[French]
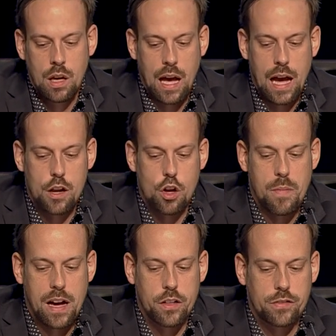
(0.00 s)
Hein, le
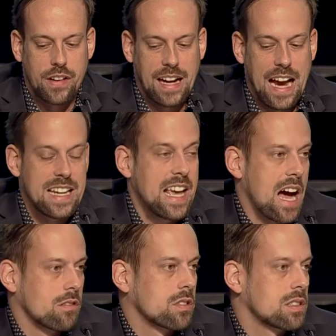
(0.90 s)
mandat de faire
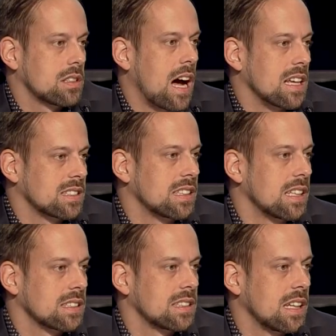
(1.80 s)
alliance en
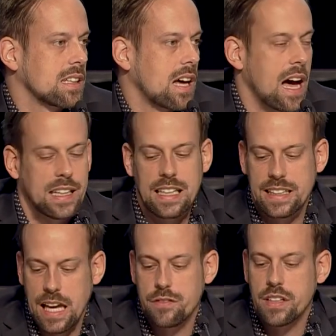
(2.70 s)
CSN entre les
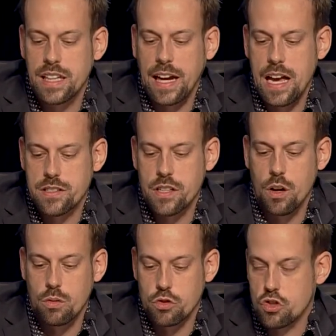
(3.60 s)
quatre
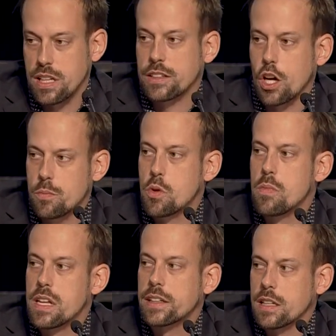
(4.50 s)
fédérations du secteur public.